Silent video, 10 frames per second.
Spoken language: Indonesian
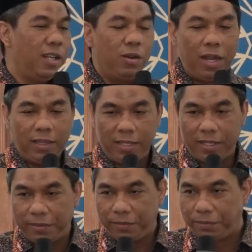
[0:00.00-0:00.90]
Kiroati,
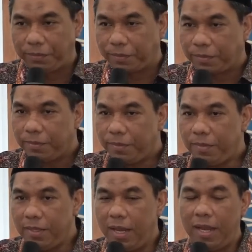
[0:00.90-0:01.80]

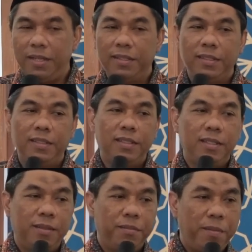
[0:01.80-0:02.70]
ya
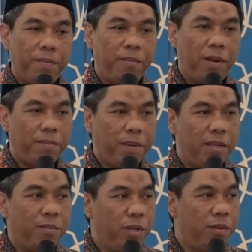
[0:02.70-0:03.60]

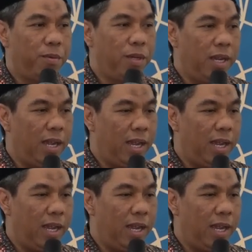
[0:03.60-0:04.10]
Bapak-bapak, ibu-ibu yang